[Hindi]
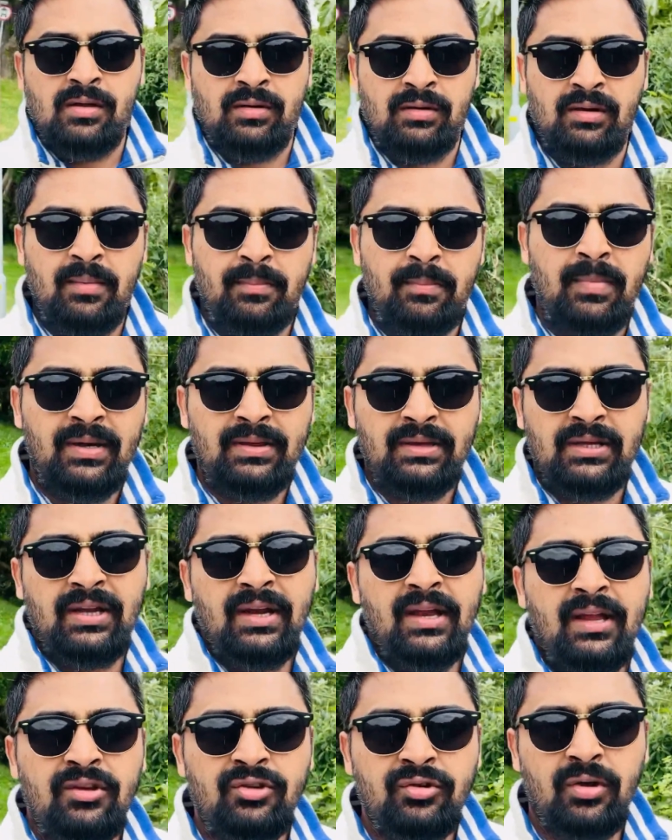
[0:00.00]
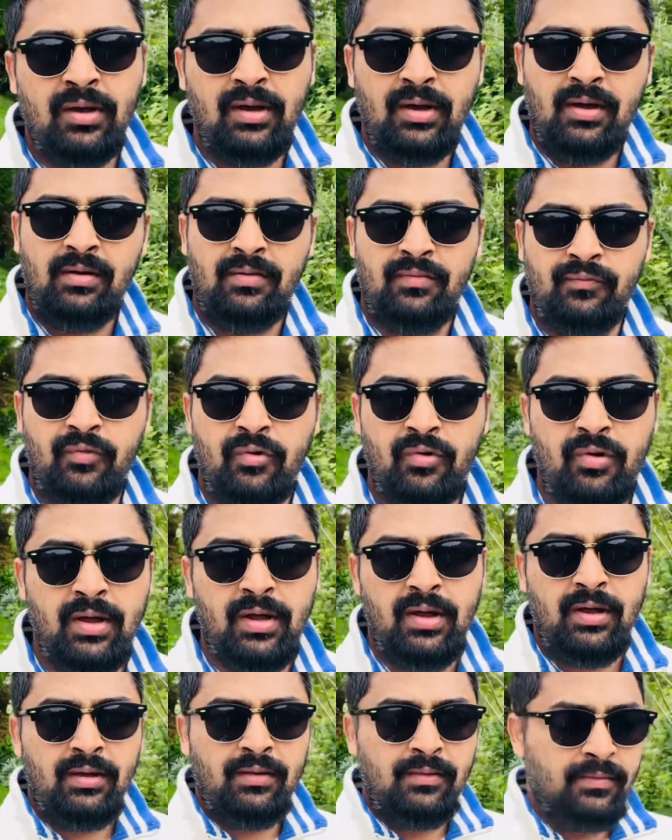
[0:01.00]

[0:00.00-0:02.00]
नंबर थ्री जो है वो है